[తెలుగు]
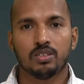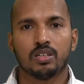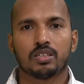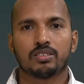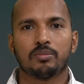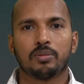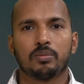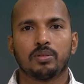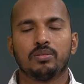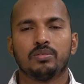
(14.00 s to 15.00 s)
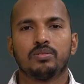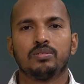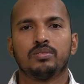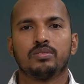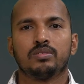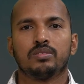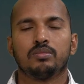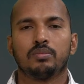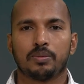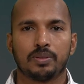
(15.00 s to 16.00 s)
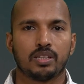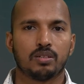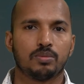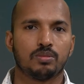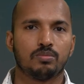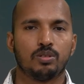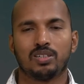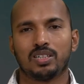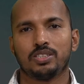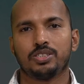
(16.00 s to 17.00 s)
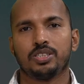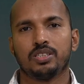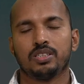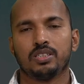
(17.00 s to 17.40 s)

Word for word: ఈ యొక్క సమయంలో మనమందరము మోకరించి